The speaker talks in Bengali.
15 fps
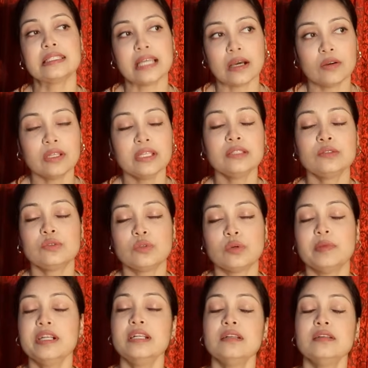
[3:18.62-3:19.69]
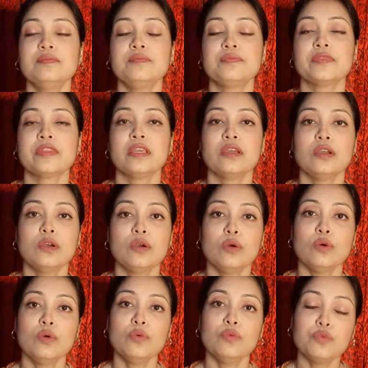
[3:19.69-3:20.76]
তাহলে তোমার
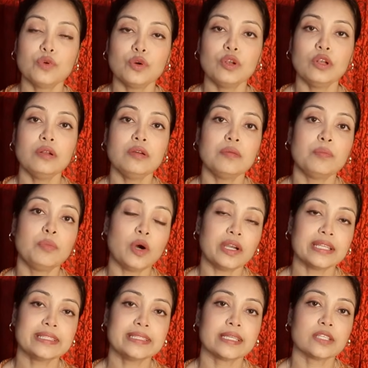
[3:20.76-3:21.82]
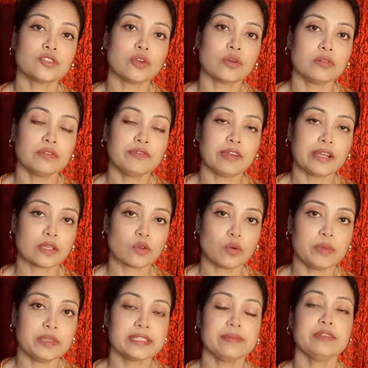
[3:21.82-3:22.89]
ফুল বডি থেকে যখন ফ্যাট
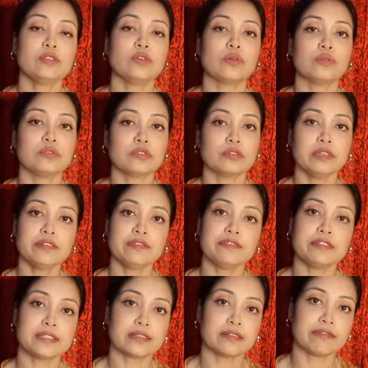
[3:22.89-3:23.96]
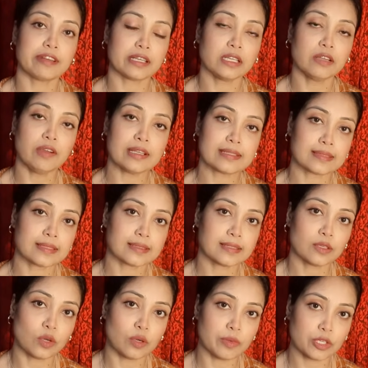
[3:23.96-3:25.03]
কমে যাবে তখন তোমার ফেসের ফ্যাটটাও আস্তে
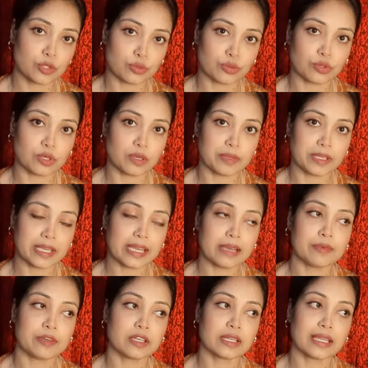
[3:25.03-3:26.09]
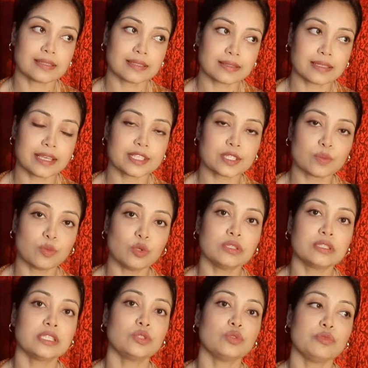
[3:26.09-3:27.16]
আস্তে কমা শুরু হবে আবার এক্সারসাইজ
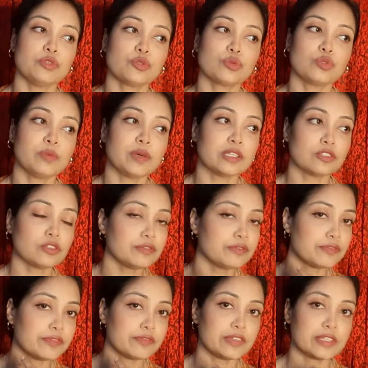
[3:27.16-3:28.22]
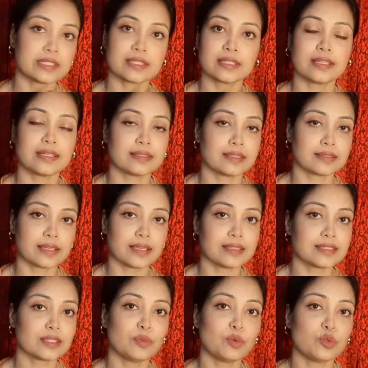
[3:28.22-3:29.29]
বলতে তুমি শুধুমাত্র ফেসের
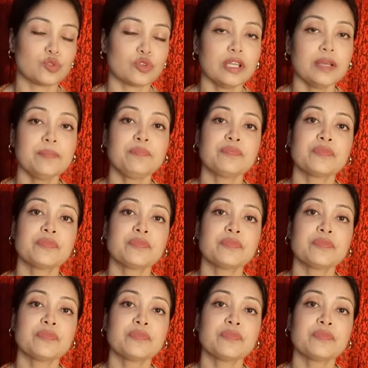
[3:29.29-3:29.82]
এক্সারসাইজটা বোঝো না